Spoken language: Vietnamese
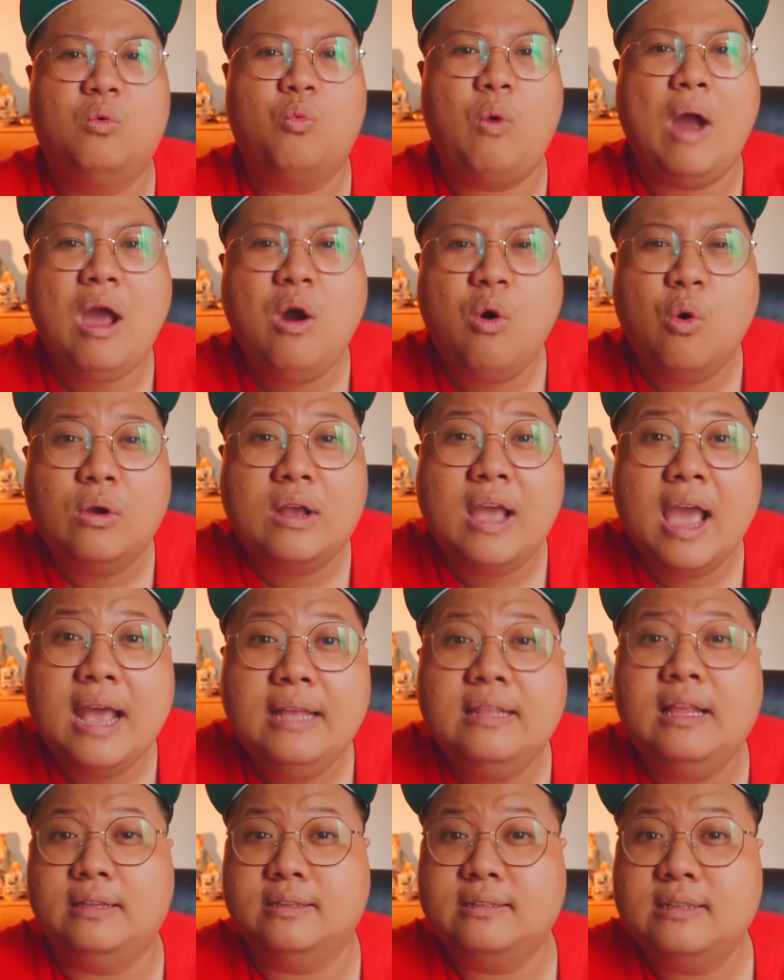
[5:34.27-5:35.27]
quá ok
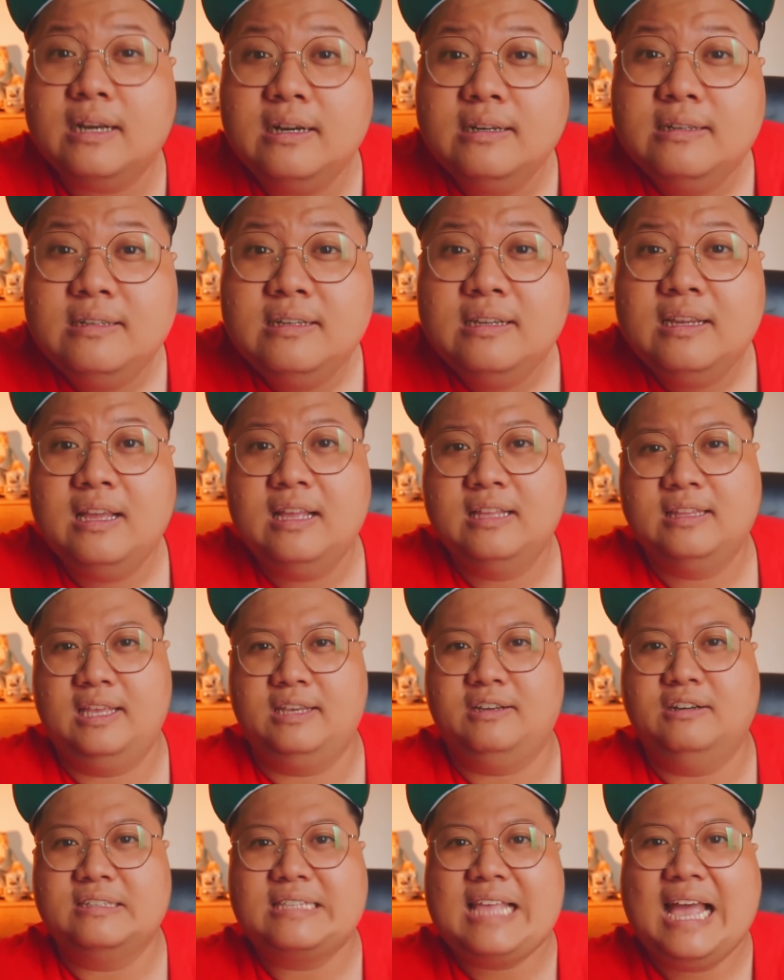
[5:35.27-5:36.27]
định cư
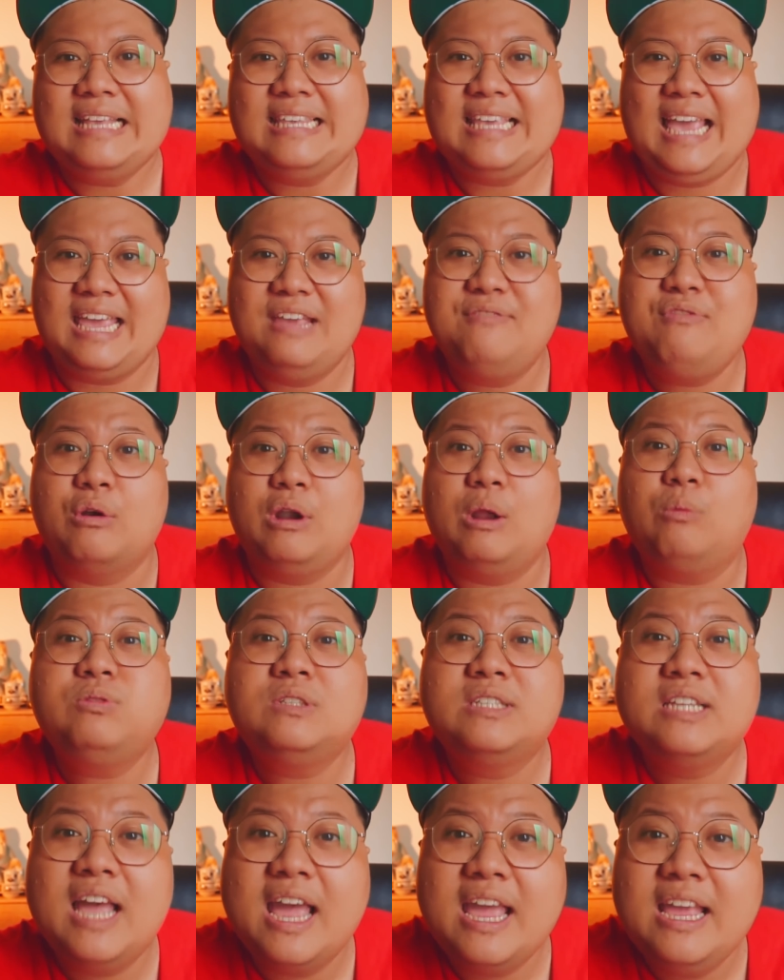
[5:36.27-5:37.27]
thì người ta nhảy vào lốc
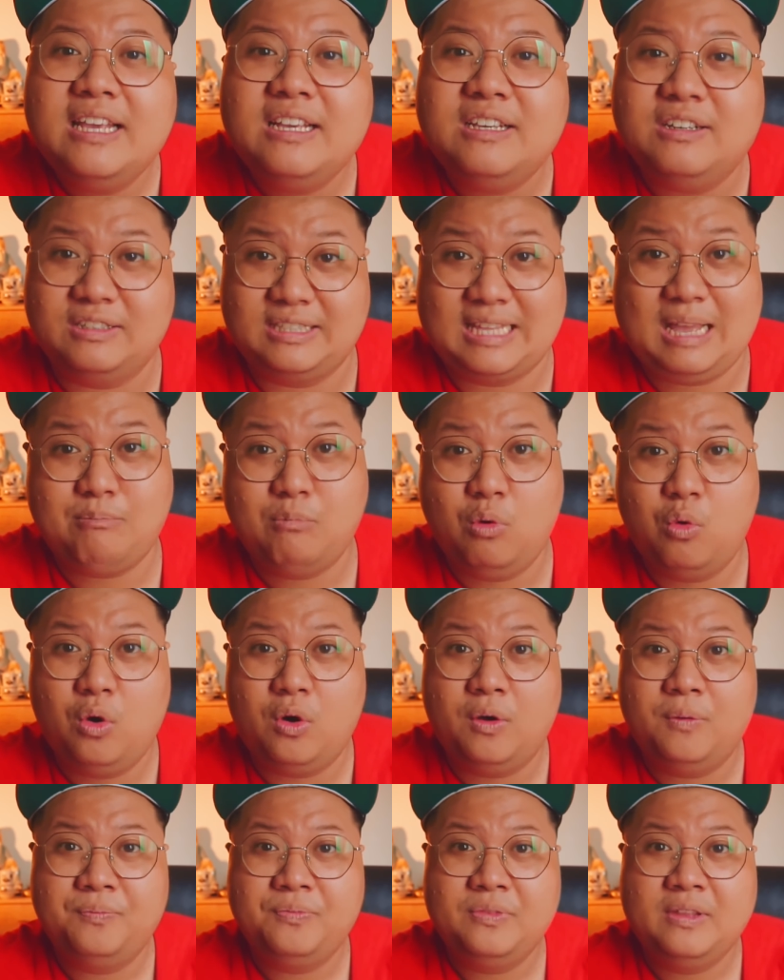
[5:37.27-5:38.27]
C người ta
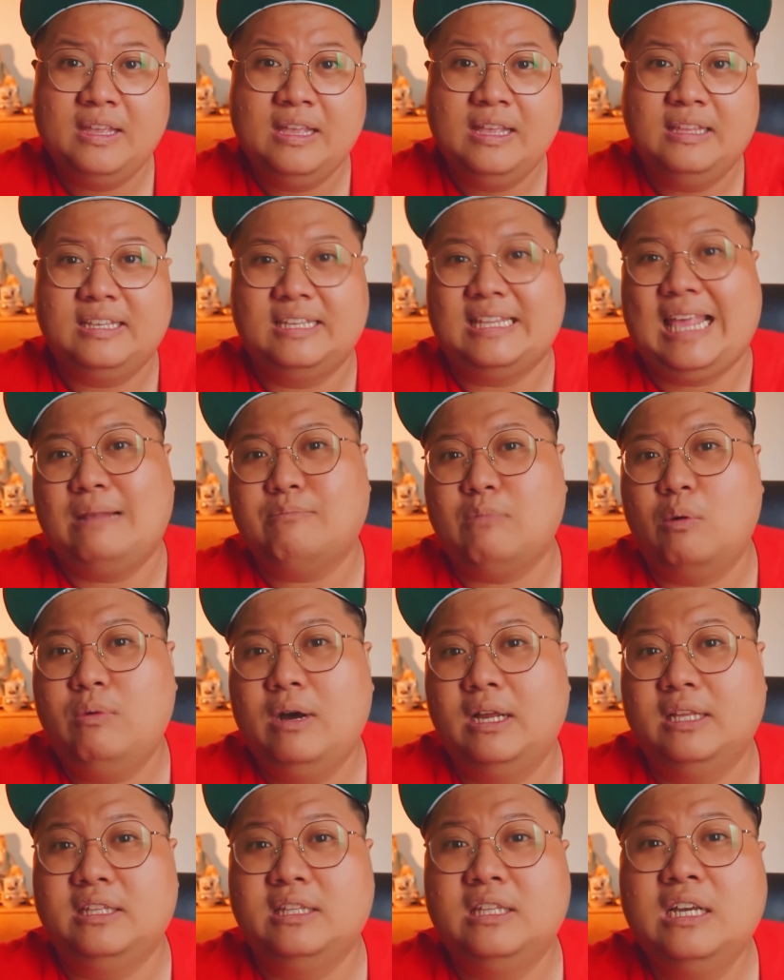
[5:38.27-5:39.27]
mua thì đây là
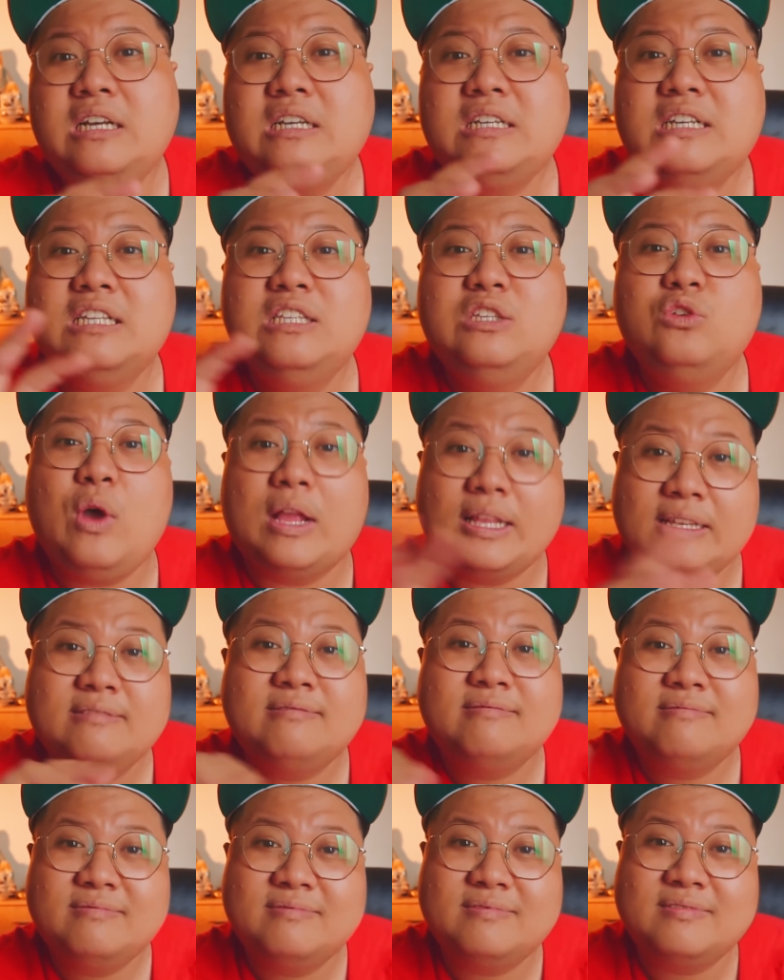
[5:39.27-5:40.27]
một hình thức kinh doanh
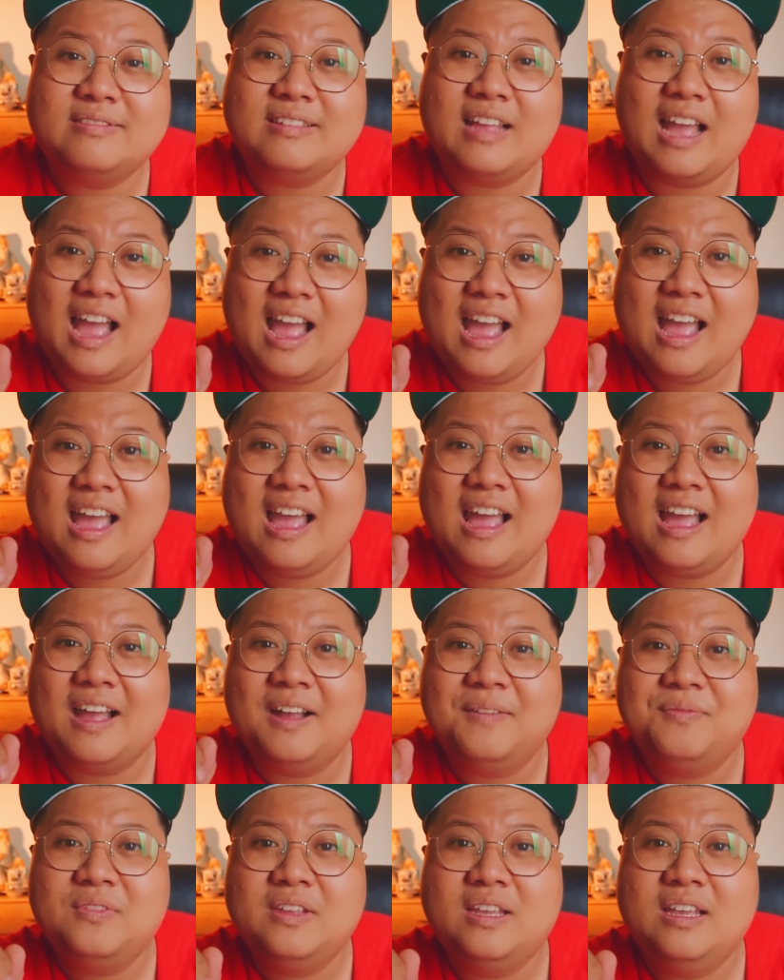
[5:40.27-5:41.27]
à
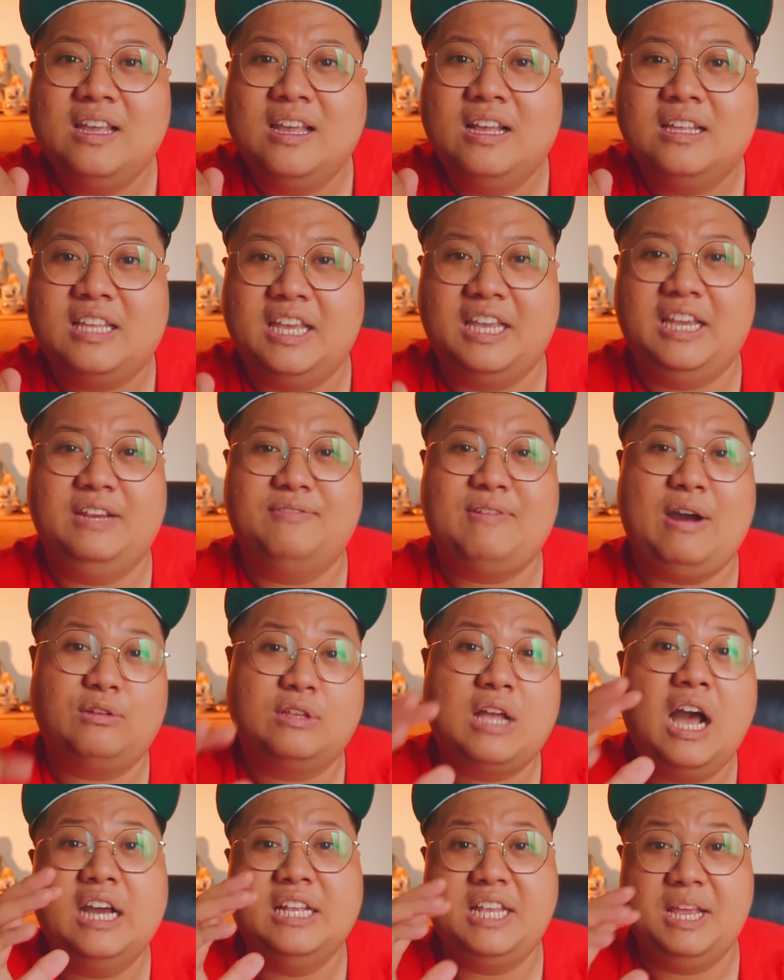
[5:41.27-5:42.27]
thì vào
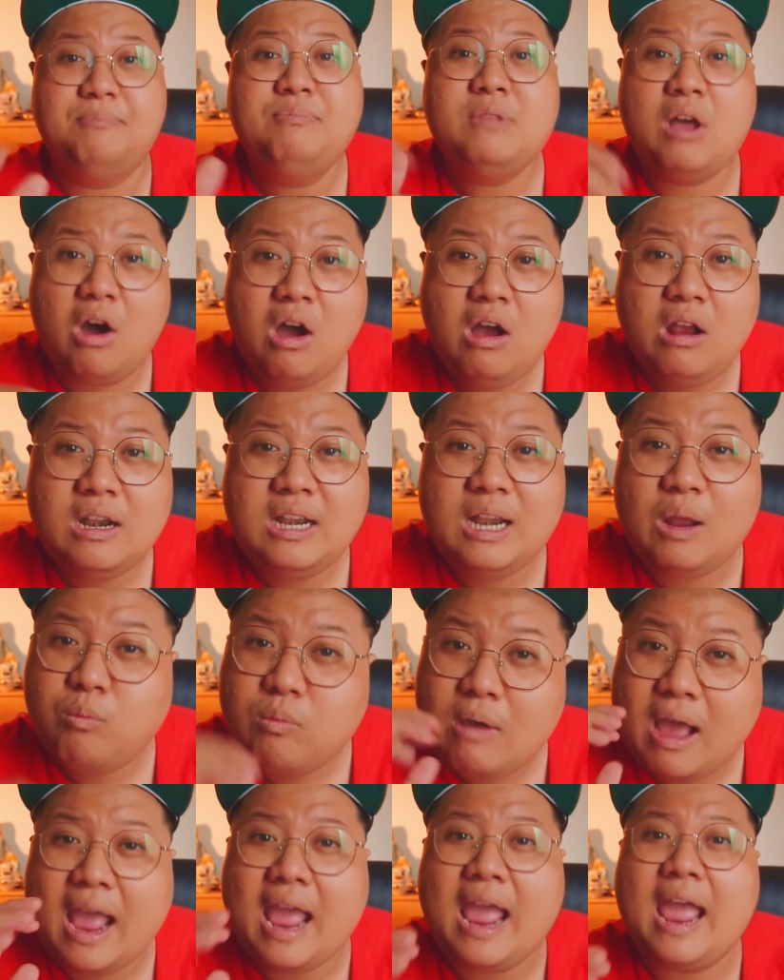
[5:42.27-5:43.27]
thời điểm đó
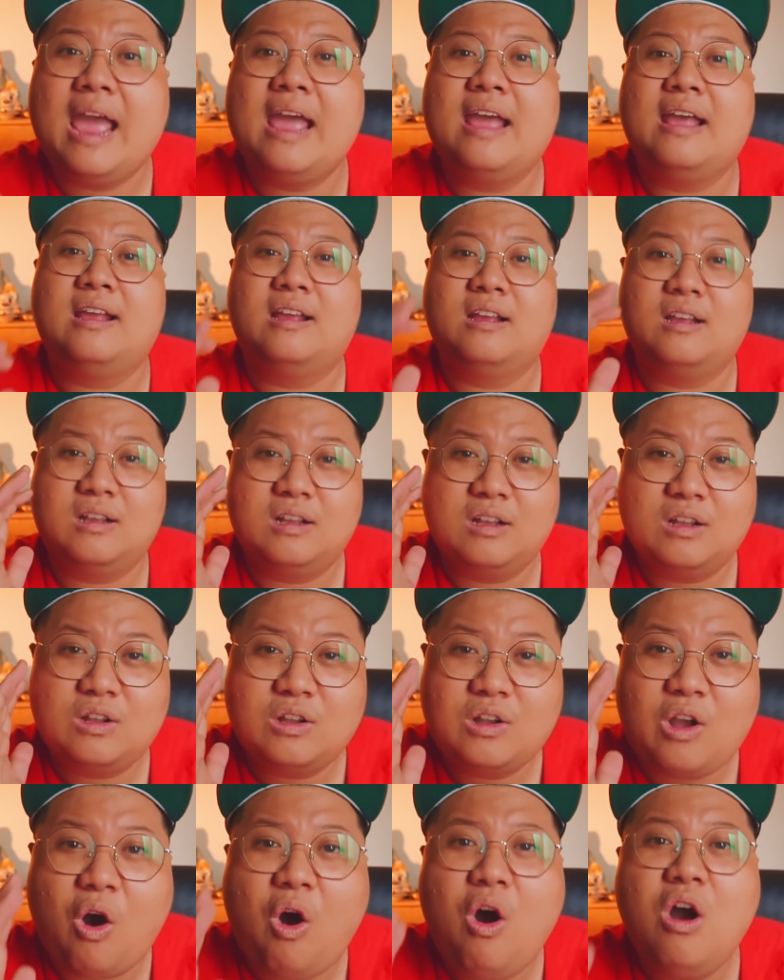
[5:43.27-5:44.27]
lốc A
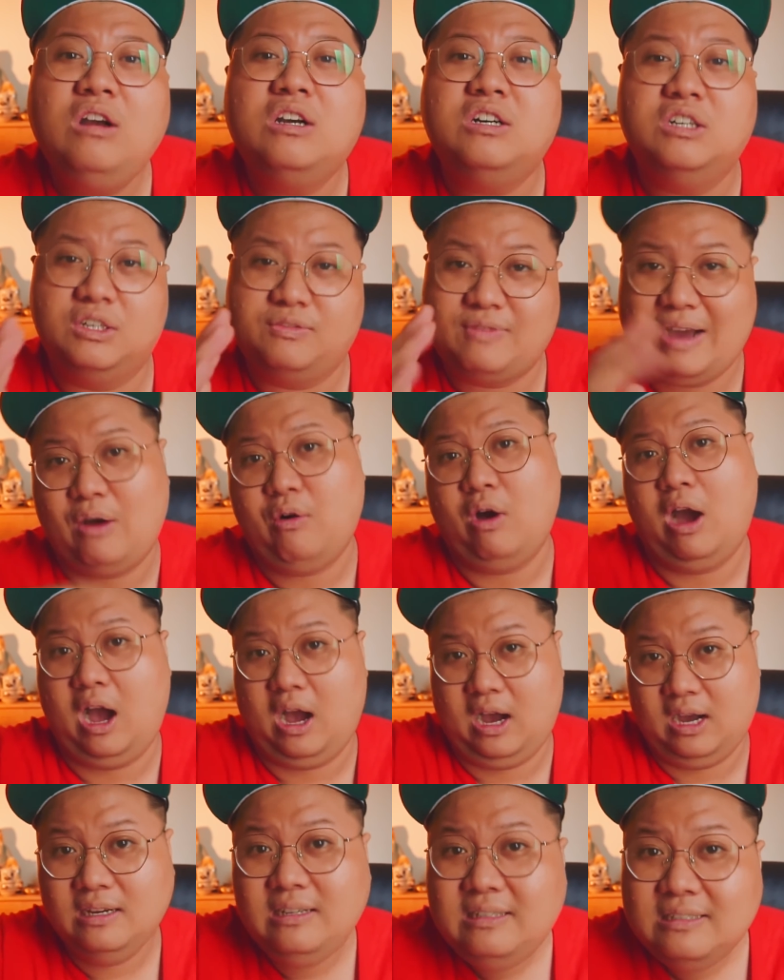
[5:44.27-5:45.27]
có người vào
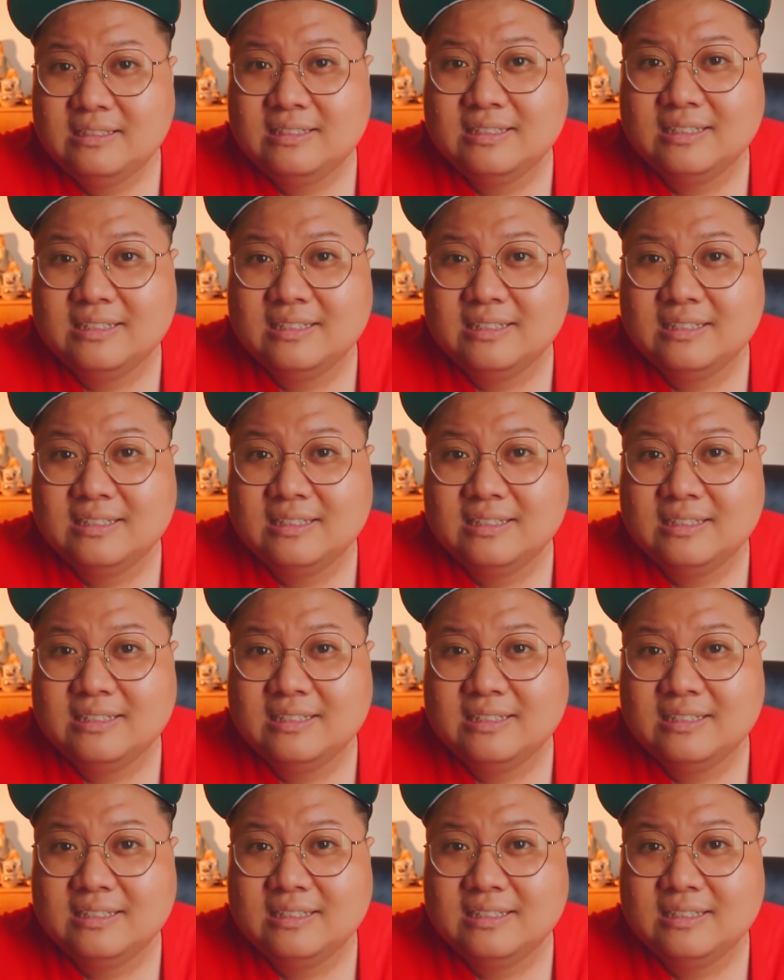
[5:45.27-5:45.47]
ở